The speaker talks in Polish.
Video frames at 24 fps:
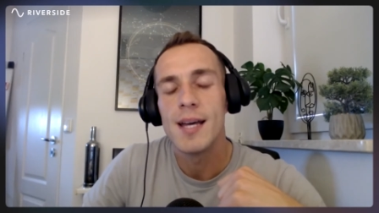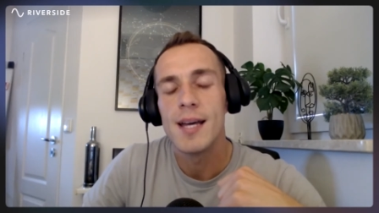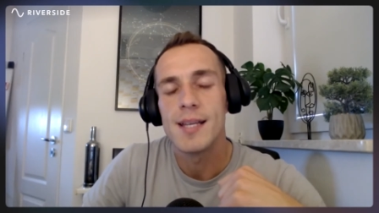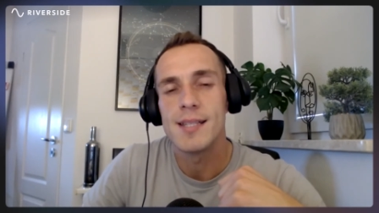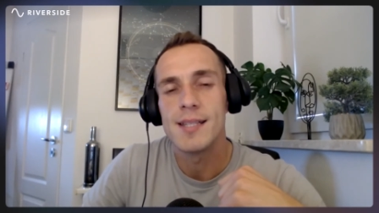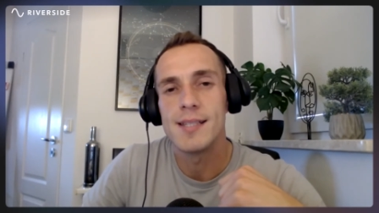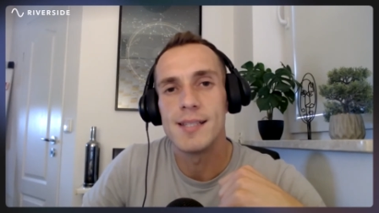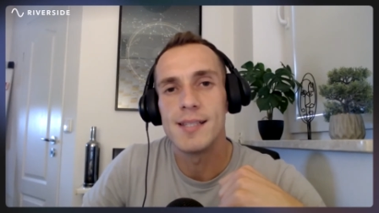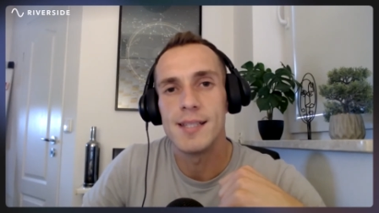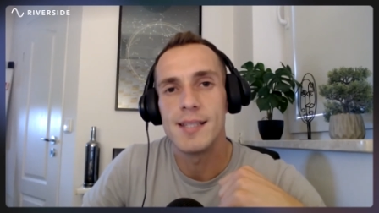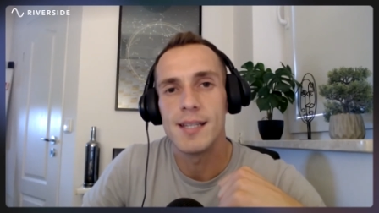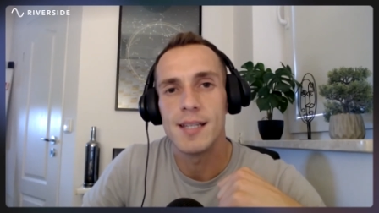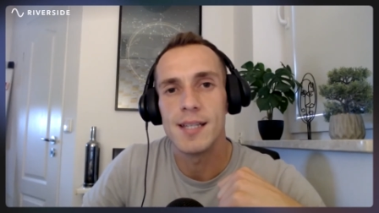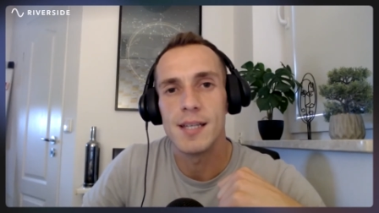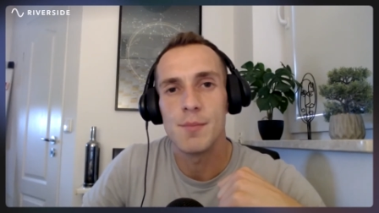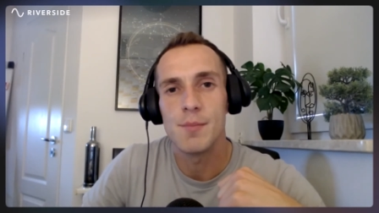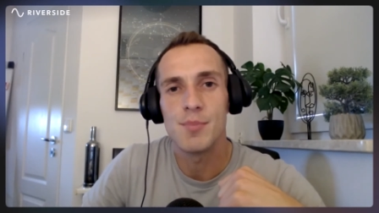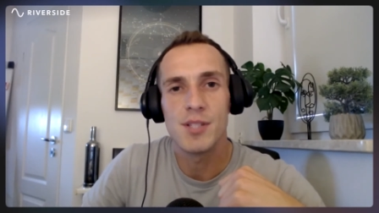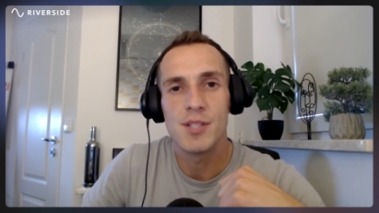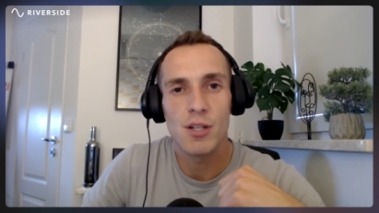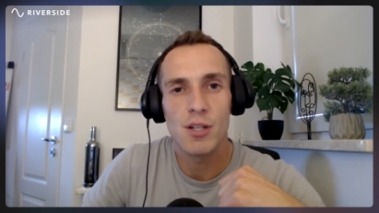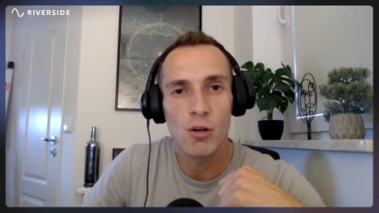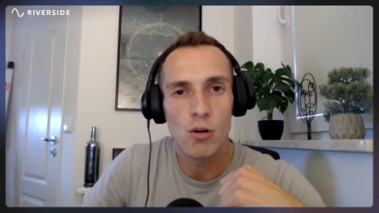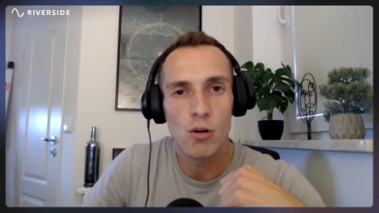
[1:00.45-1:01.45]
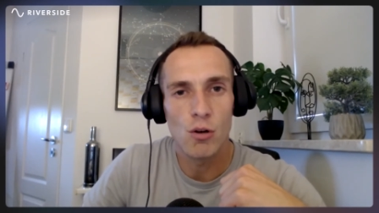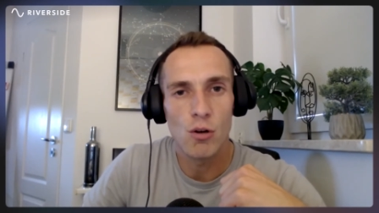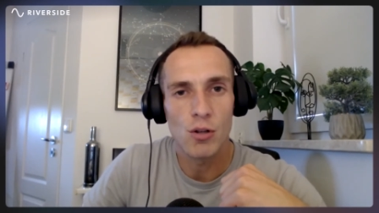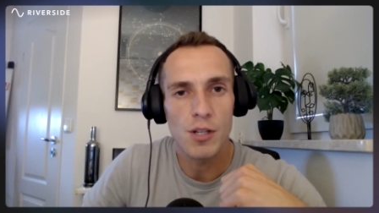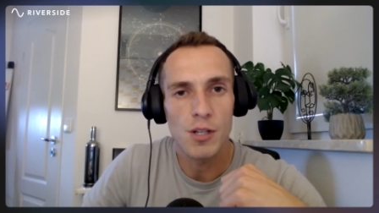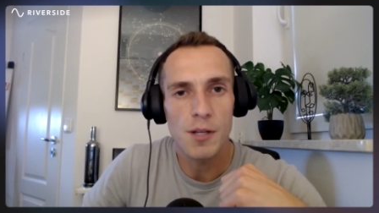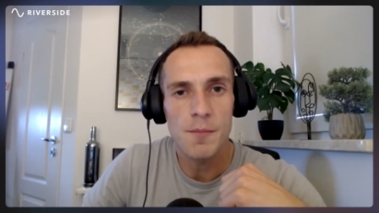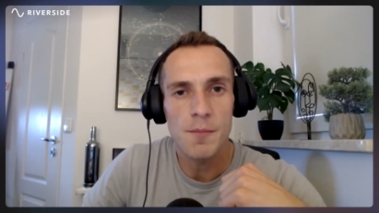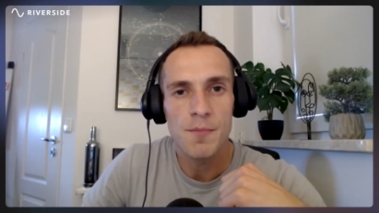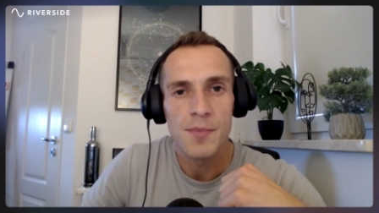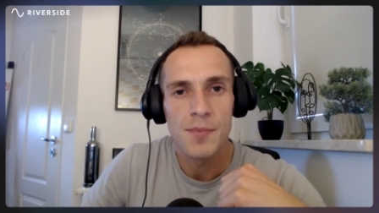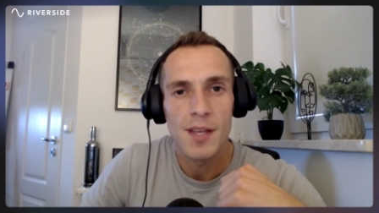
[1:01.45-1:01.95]
z
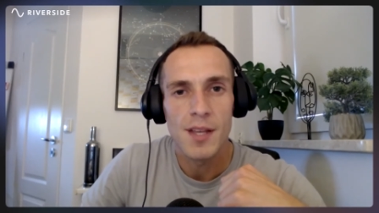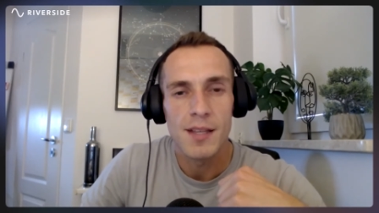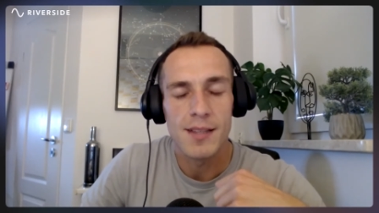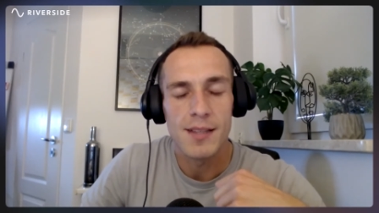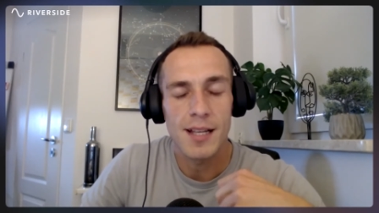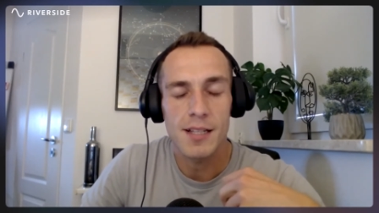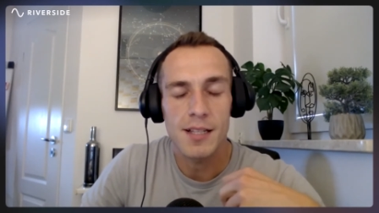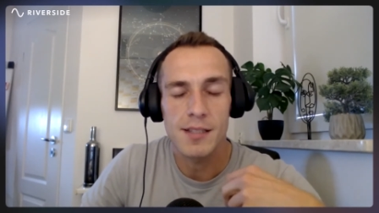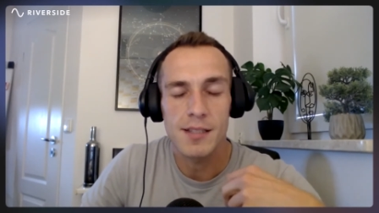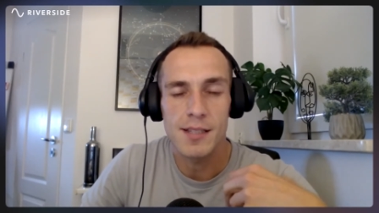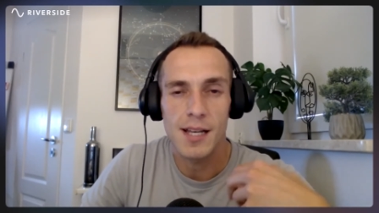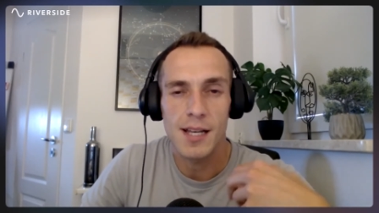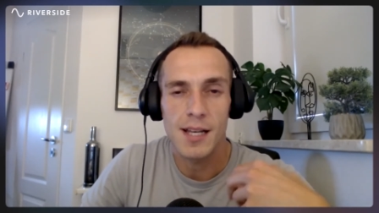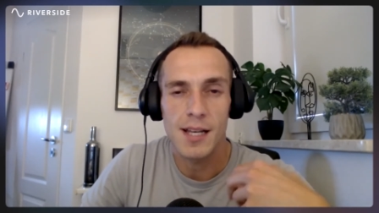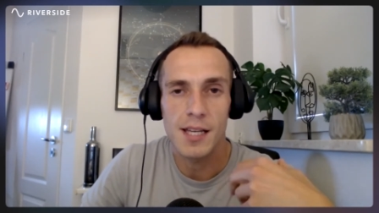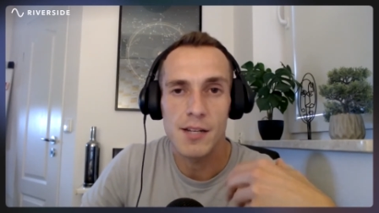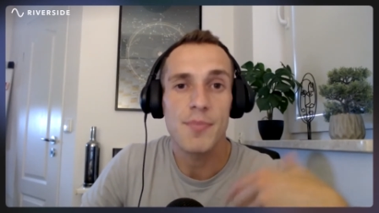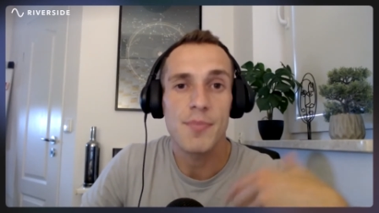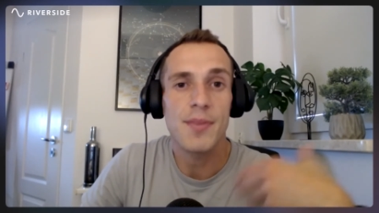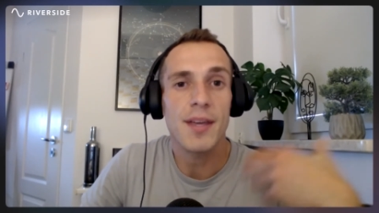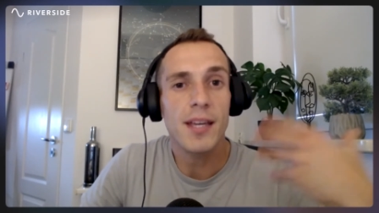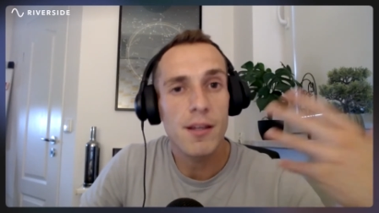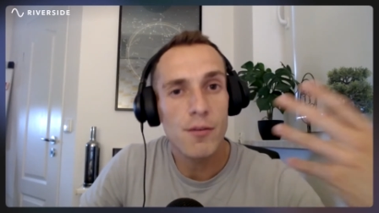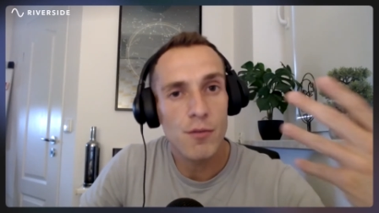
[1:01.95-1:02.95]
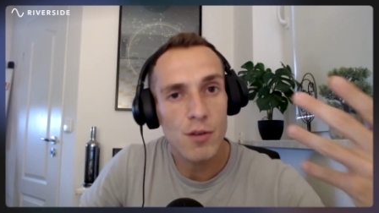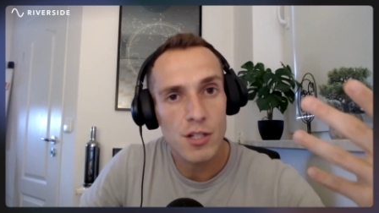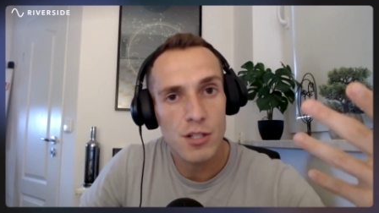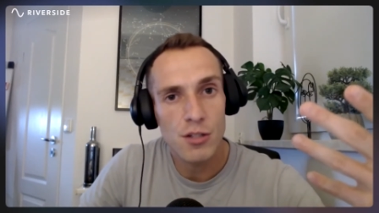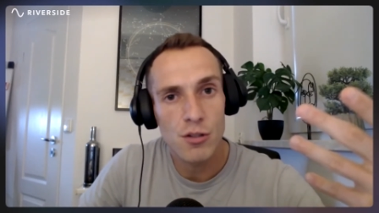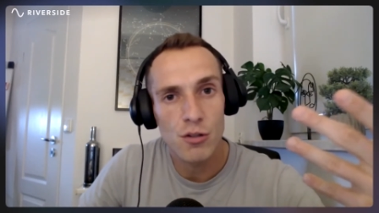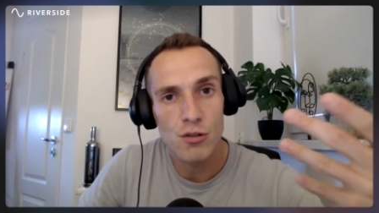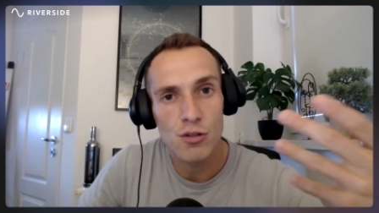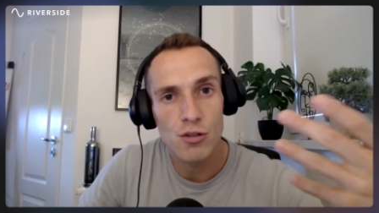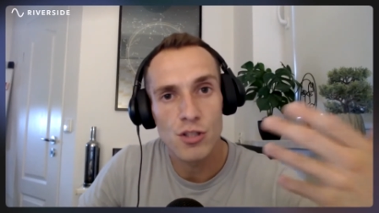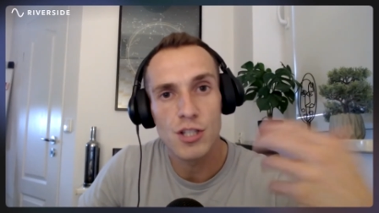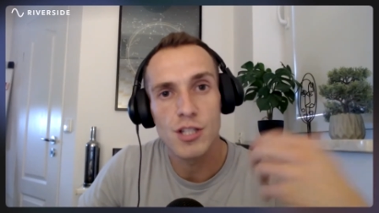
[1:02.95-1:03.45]
psychologii. Nagrywam takie
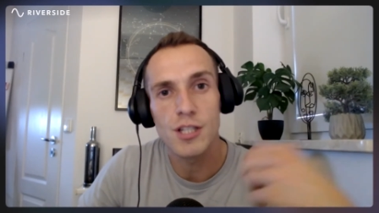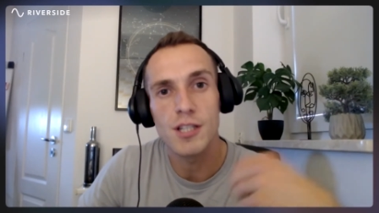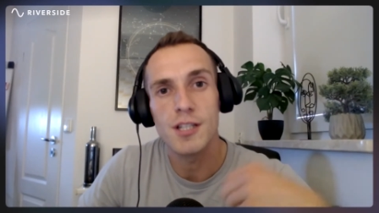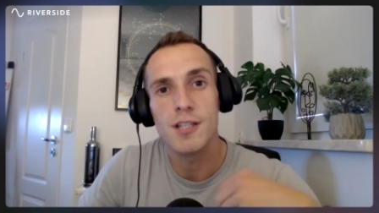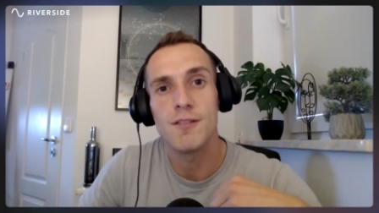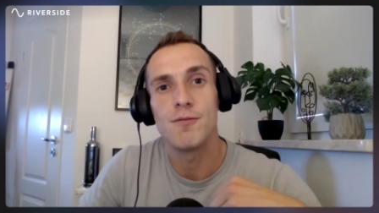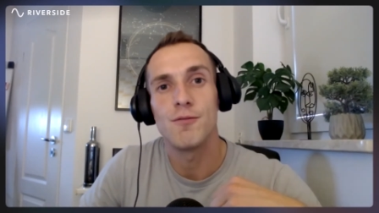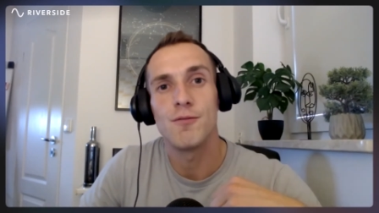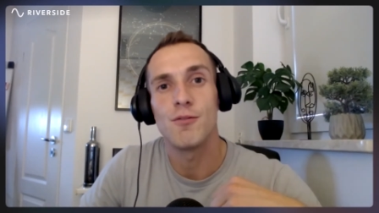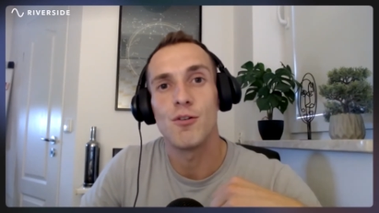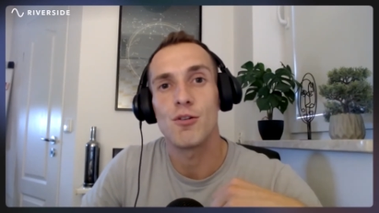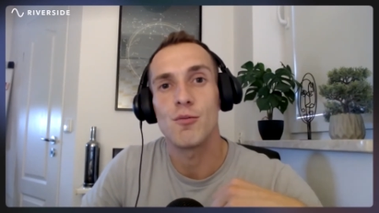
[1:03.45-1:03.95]
właśnie odcinki w